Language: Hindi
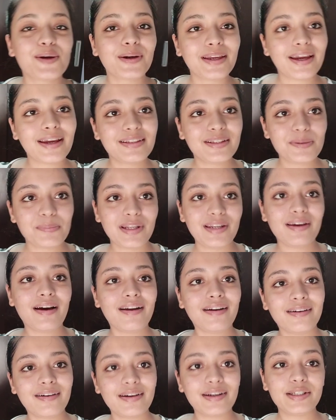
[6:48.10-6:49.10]
सो यही थी मेरी
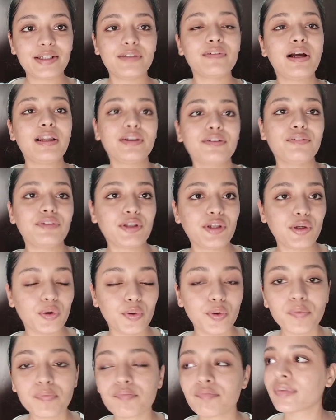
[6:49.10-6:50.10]
अनरेडी वाली
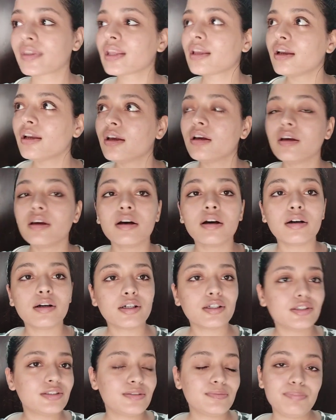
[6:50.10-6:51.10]
वीडियो
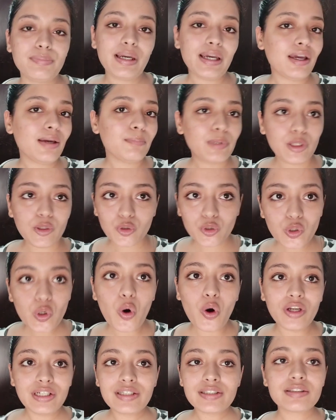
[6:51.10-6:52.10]
uh, मैं बिल्कुल
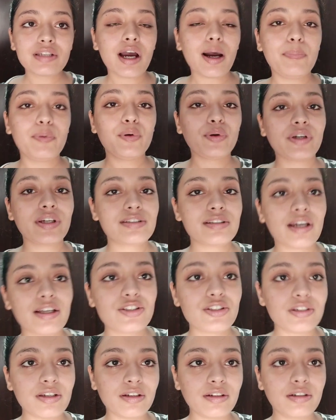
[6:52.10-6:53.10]
ऑनेस्ट आप लोग के
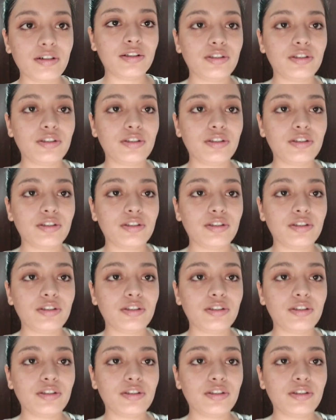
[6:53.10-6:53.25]
साथ शेयर